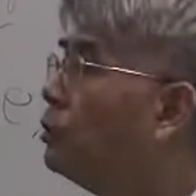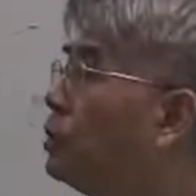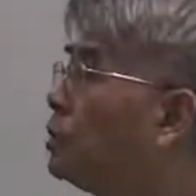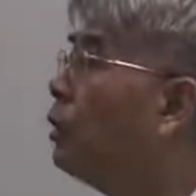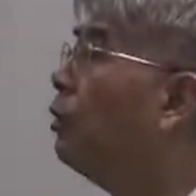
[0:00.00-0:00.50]

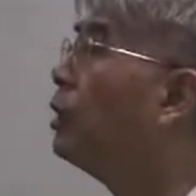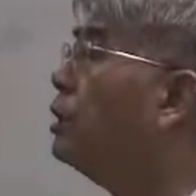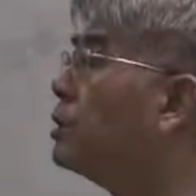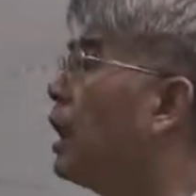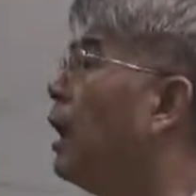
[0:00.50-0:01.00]
至少我跟
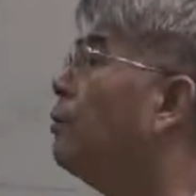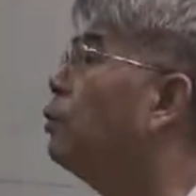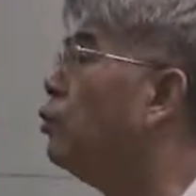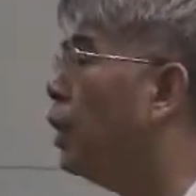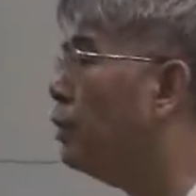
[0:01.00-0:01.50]
你差
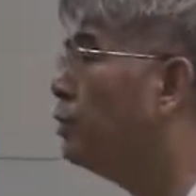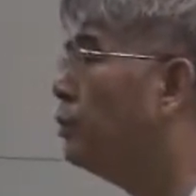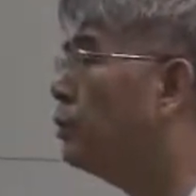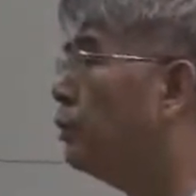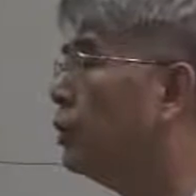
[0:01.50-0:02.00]
不远，
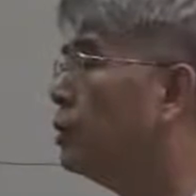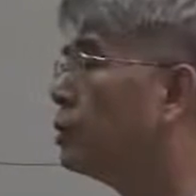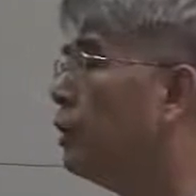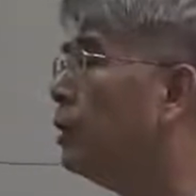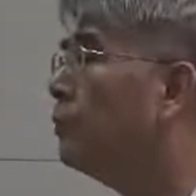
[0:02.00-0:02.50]
你懂这意
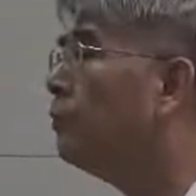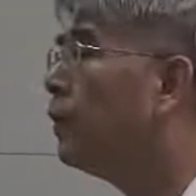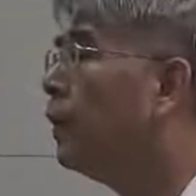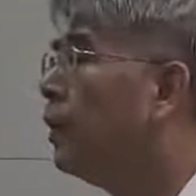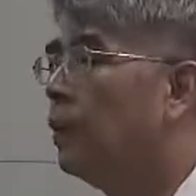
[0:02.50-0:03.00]
思吗？
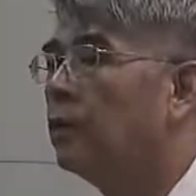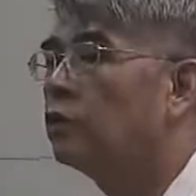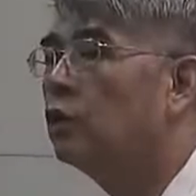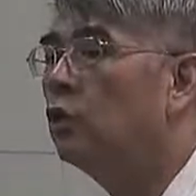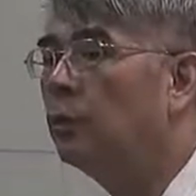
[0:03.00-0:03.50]

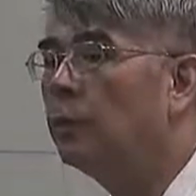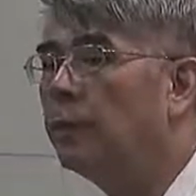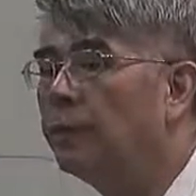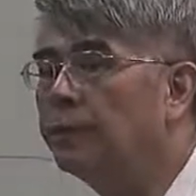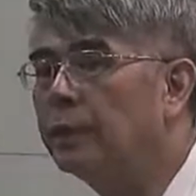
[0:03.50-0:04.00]
所以 normal
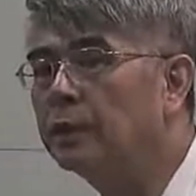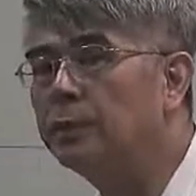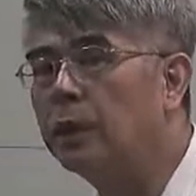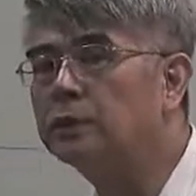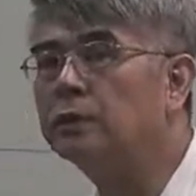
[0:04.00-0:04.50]
probability
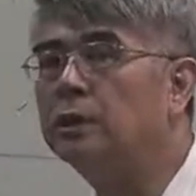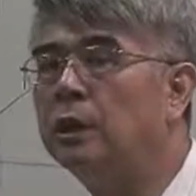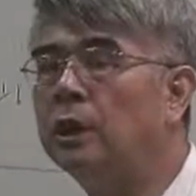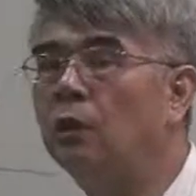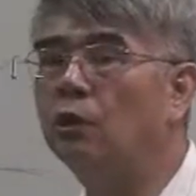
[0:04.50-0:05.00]
p l u s
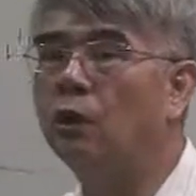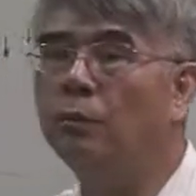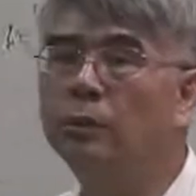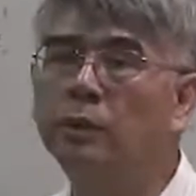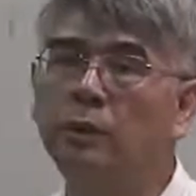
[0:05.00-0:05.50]
提供我
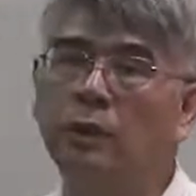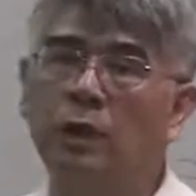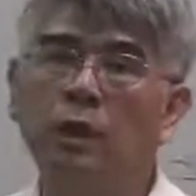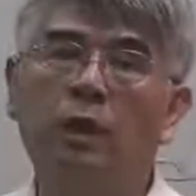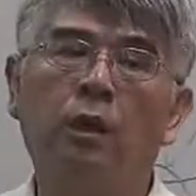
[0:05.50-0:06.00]
们
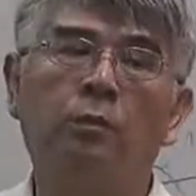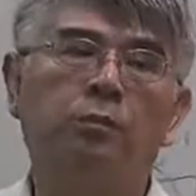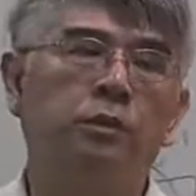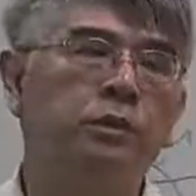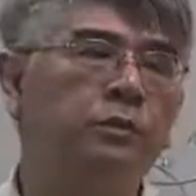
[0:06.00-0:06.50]
一个
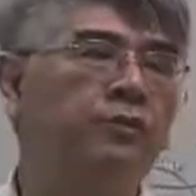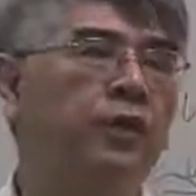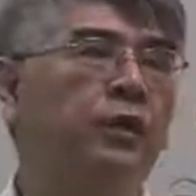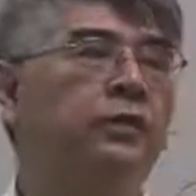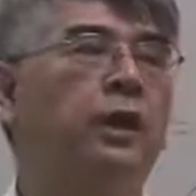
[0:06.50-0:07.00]
不是
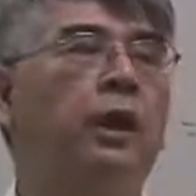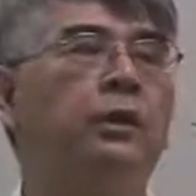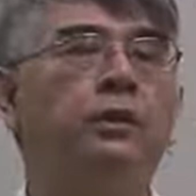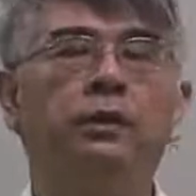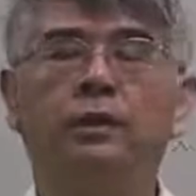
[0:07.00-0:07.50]
非
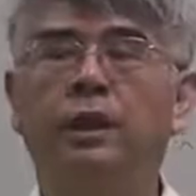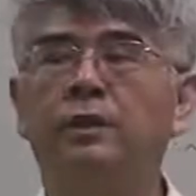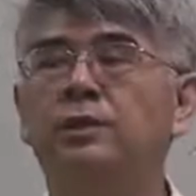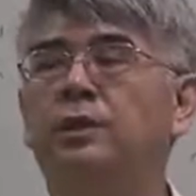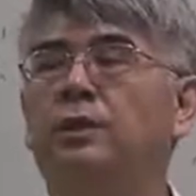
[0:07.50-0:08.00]
常
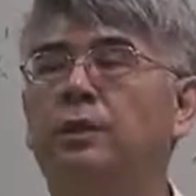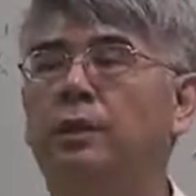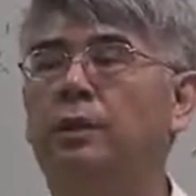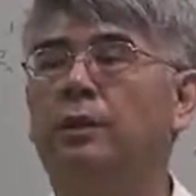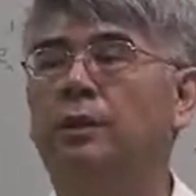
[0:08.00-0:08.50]
严谨
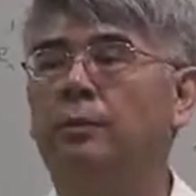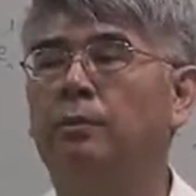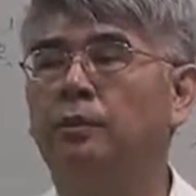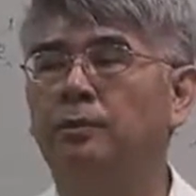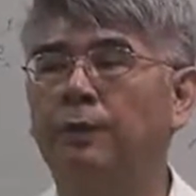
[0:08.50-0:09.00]
的，
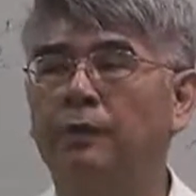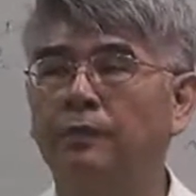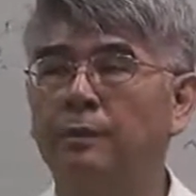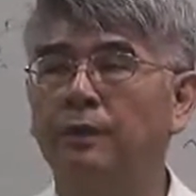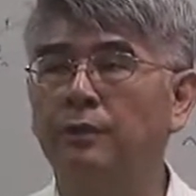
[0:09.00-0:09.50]
不是百
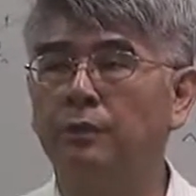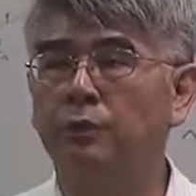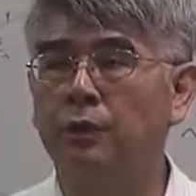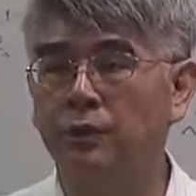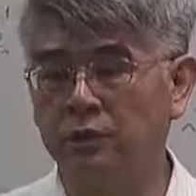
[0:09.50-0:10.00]
分之百正
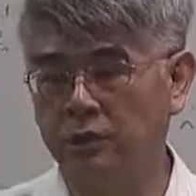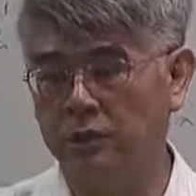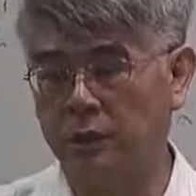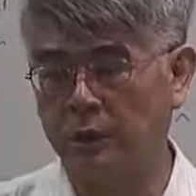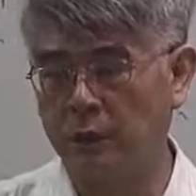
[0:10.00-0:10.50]
确，可是至
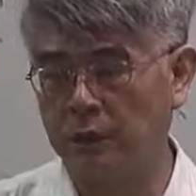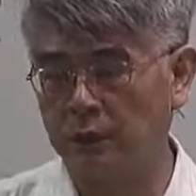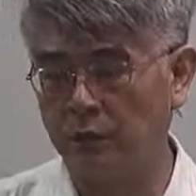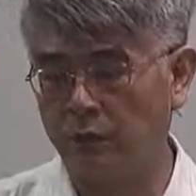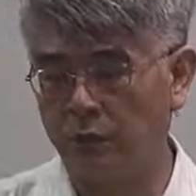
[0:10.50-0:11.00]
少它
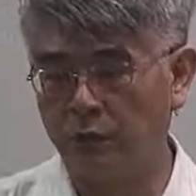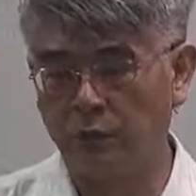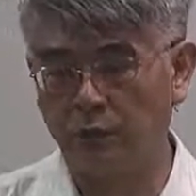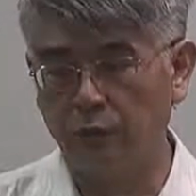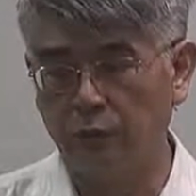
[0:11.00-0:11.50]
提供有
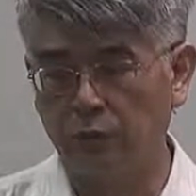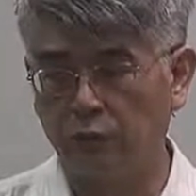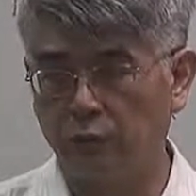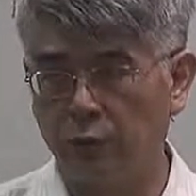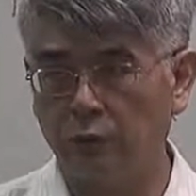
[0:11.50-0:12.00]
理论基
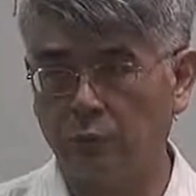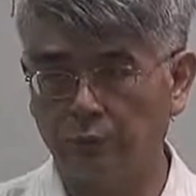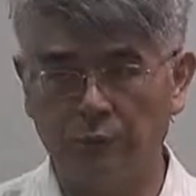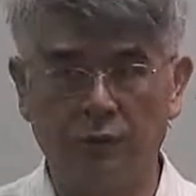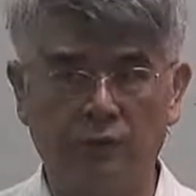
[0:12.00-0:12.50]
础的一种
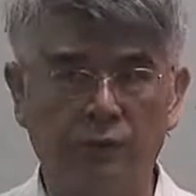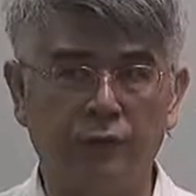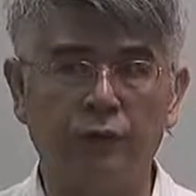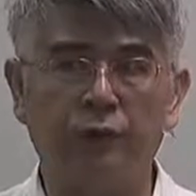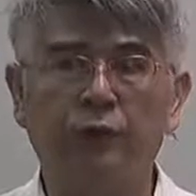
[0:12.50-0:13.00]
比较
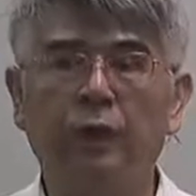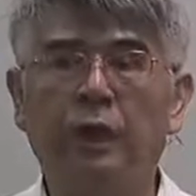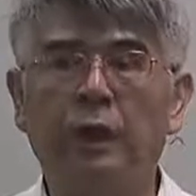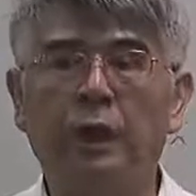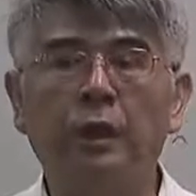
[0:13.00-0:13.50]
方式，
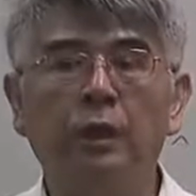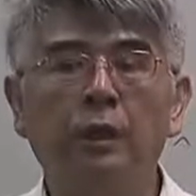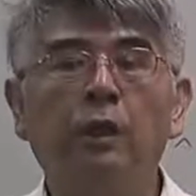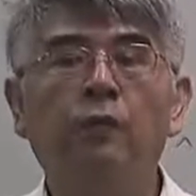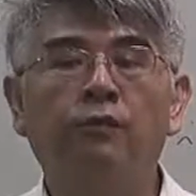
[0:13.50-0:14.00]
让你
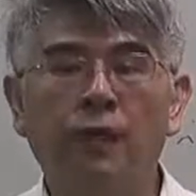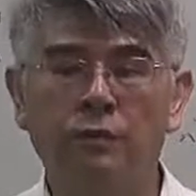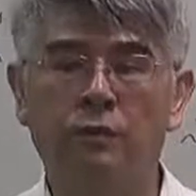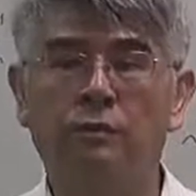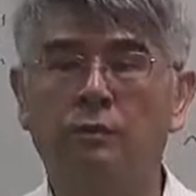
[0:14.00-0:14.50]
能够
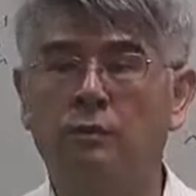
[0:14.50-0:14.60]
放心。